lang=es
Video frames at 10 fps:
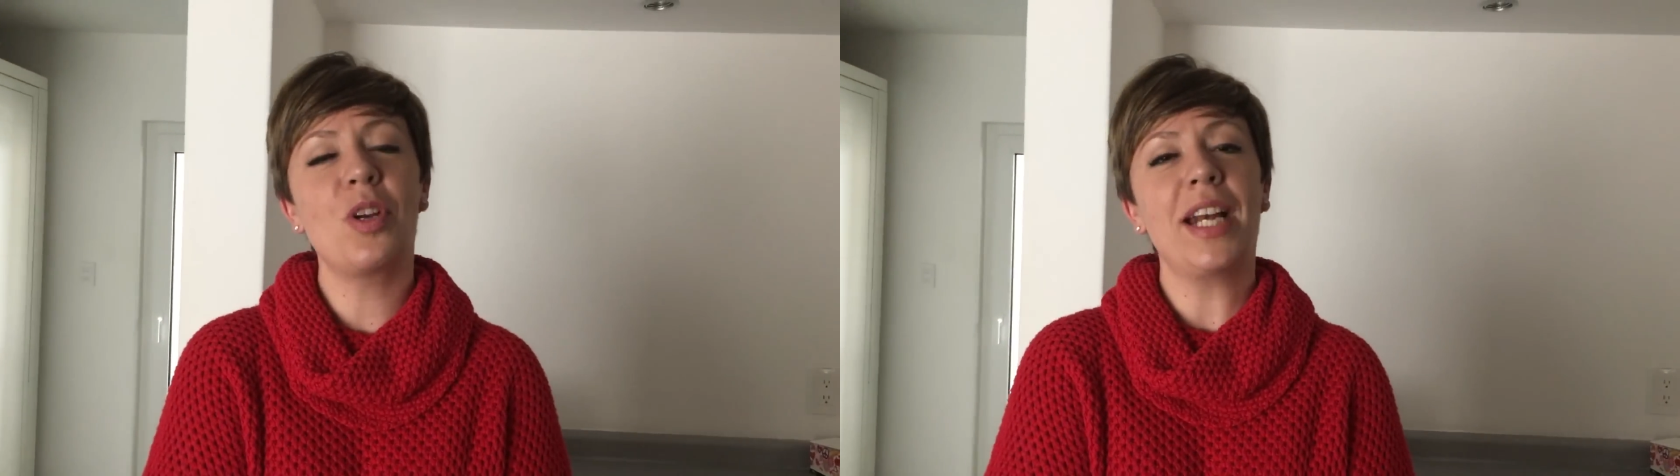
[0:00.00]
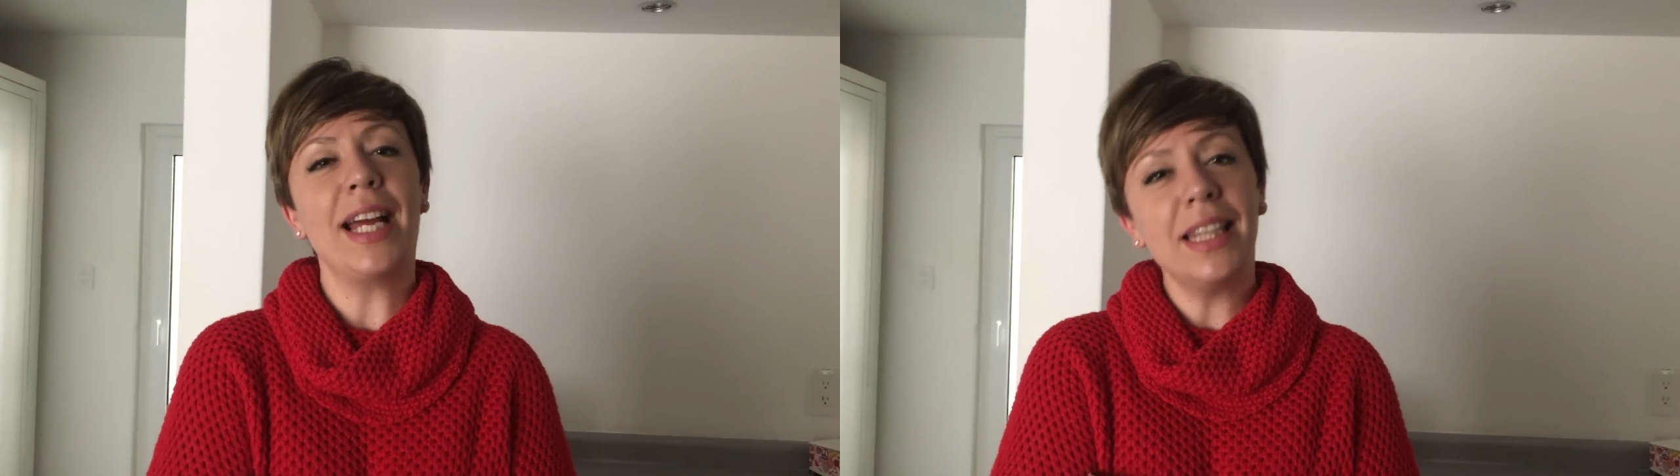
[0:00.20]

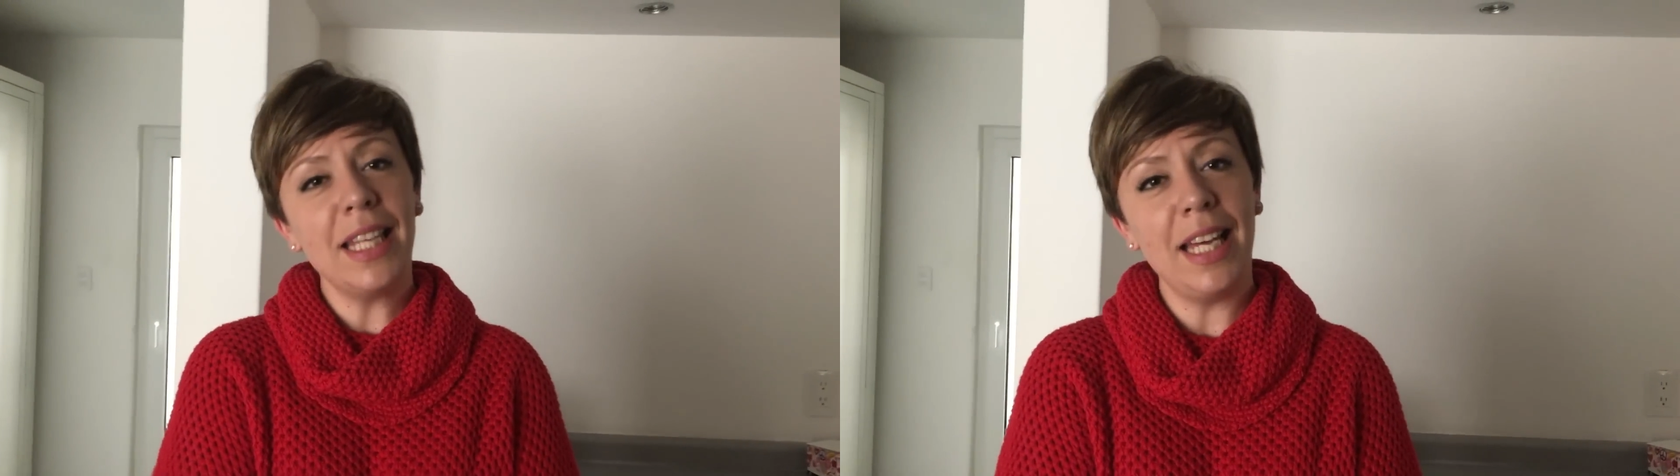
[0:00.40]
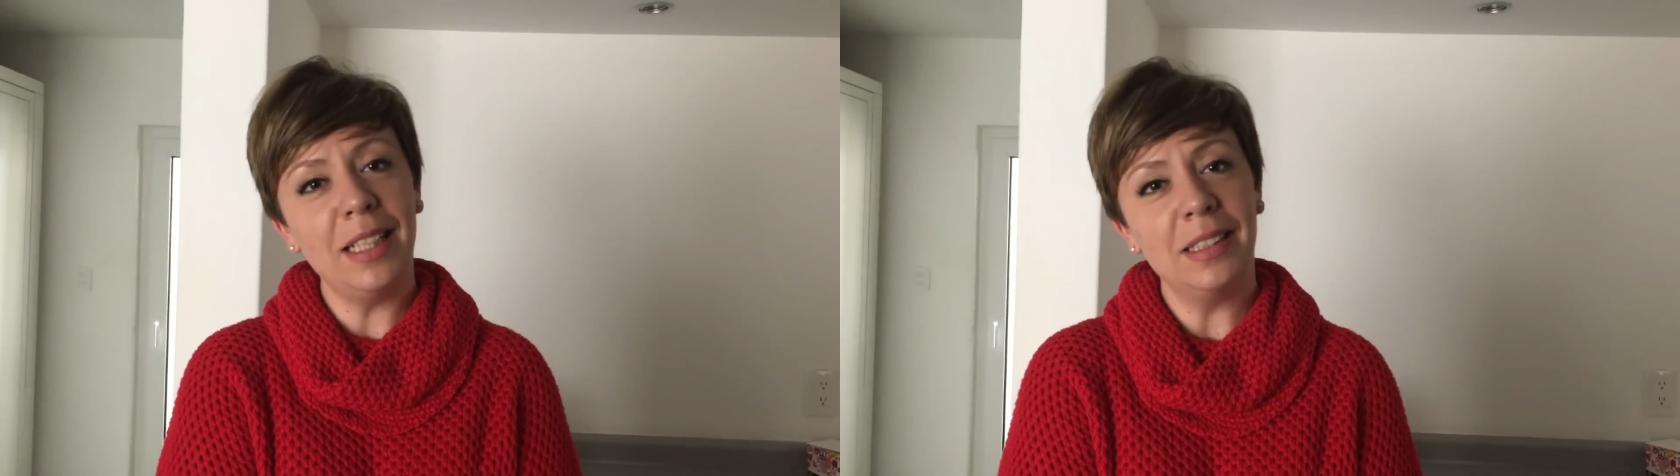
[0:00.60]

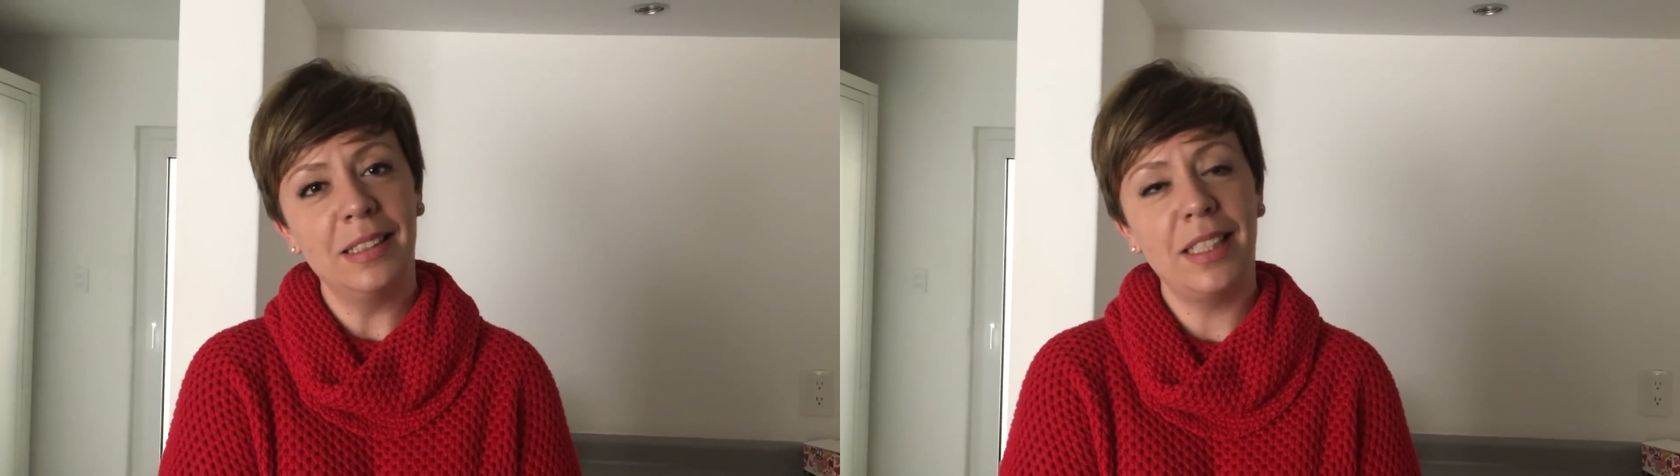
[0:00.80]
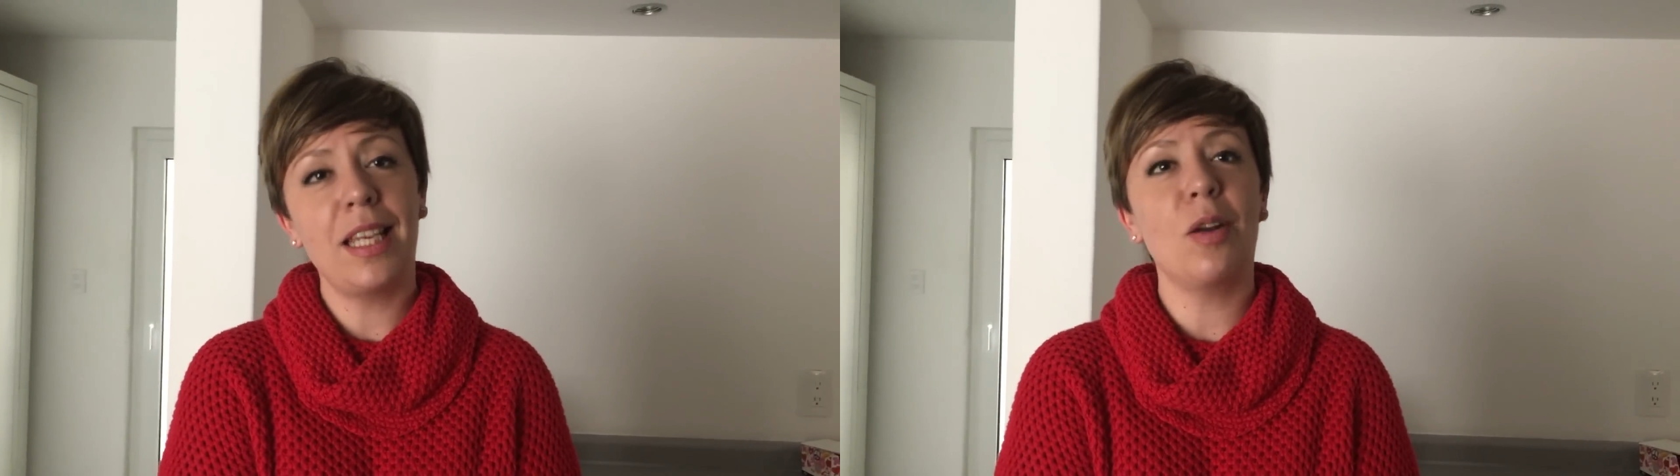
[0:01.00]
grande.
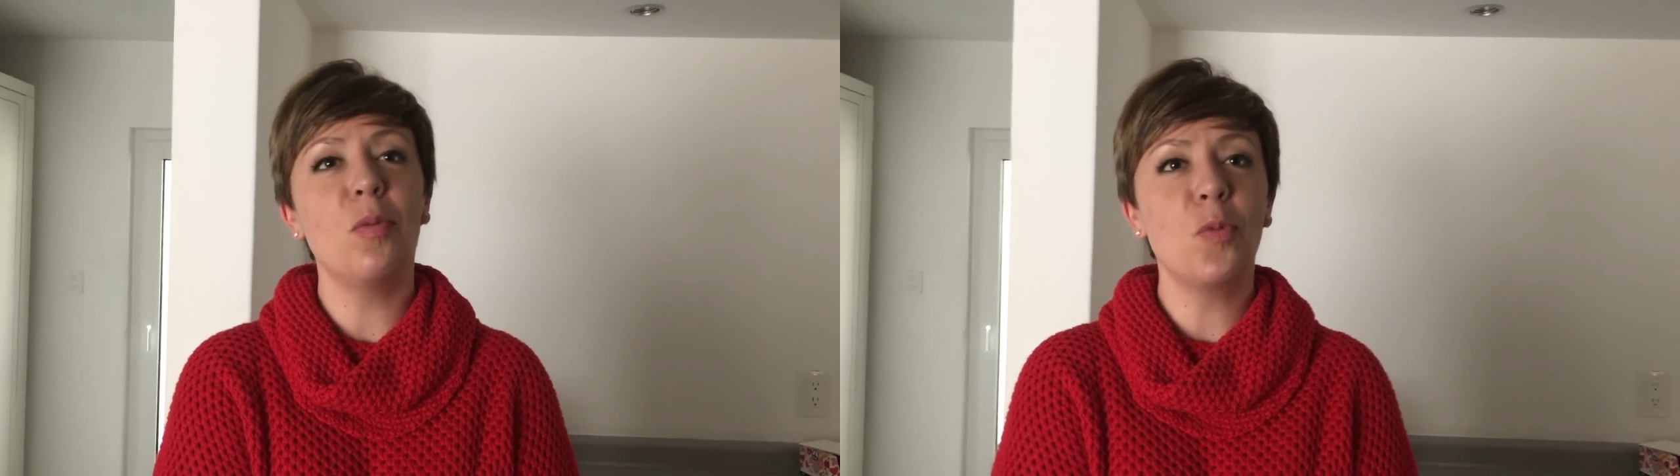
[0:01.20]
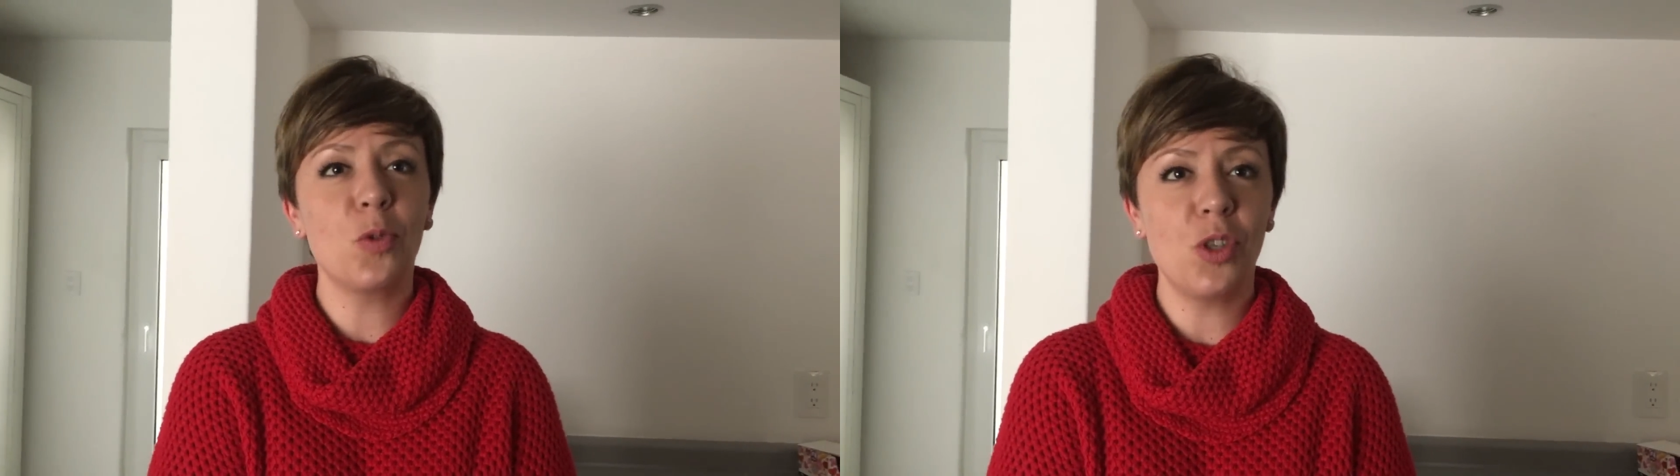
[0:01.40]
Te quiero
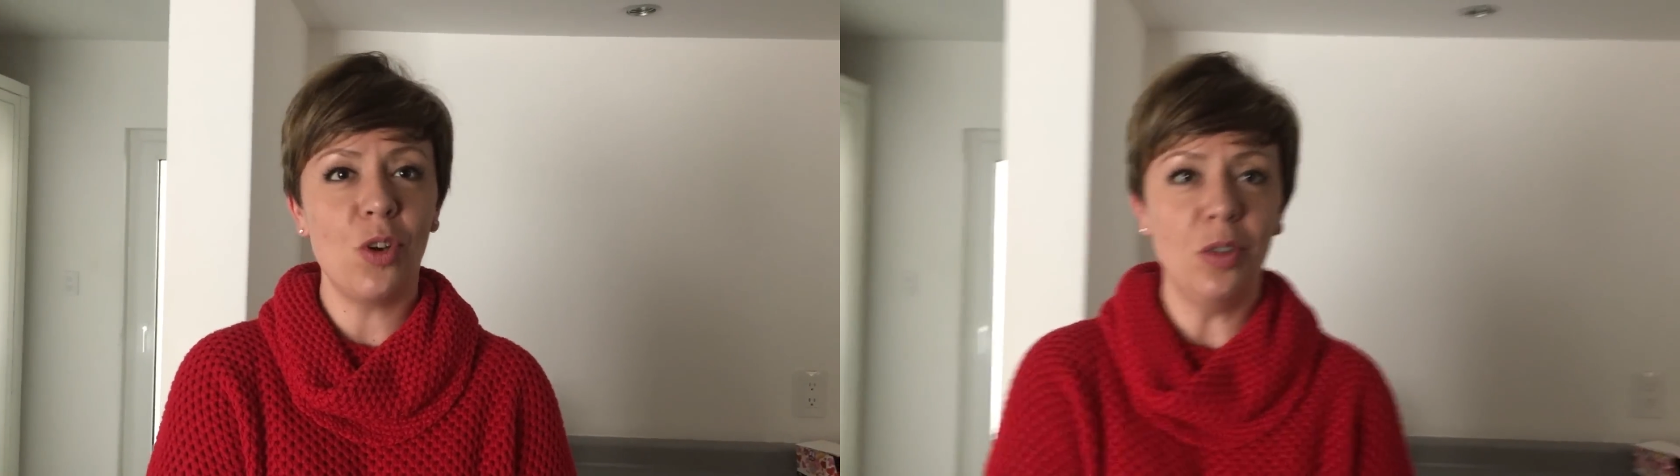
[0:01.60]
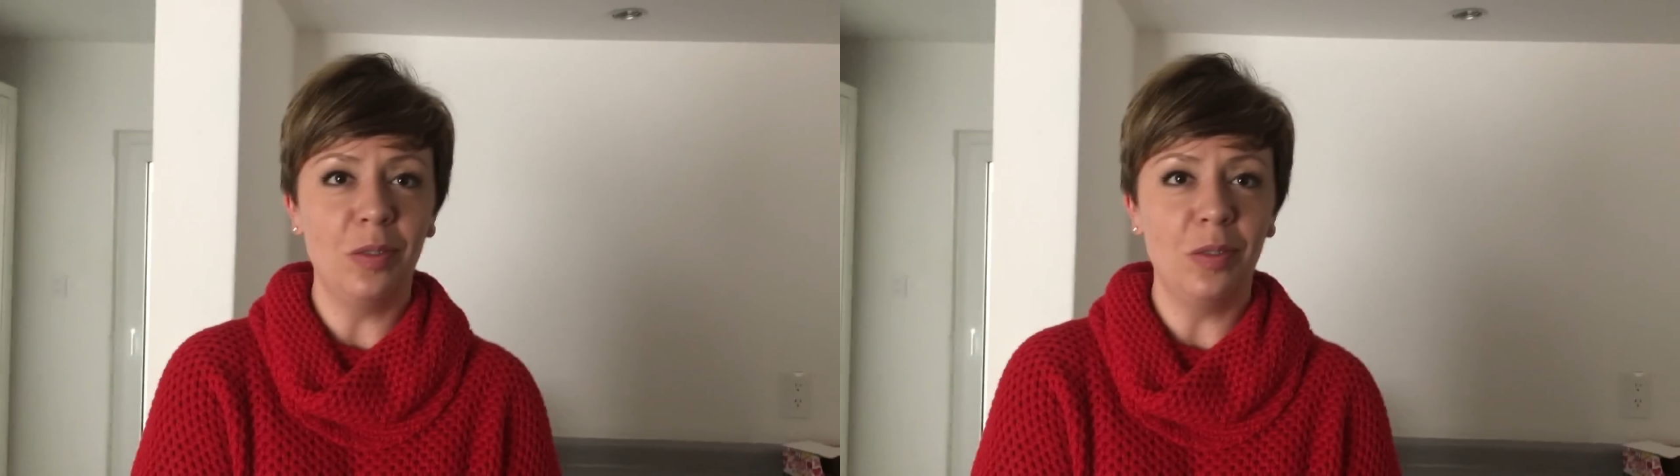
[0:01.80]
mucho. A toda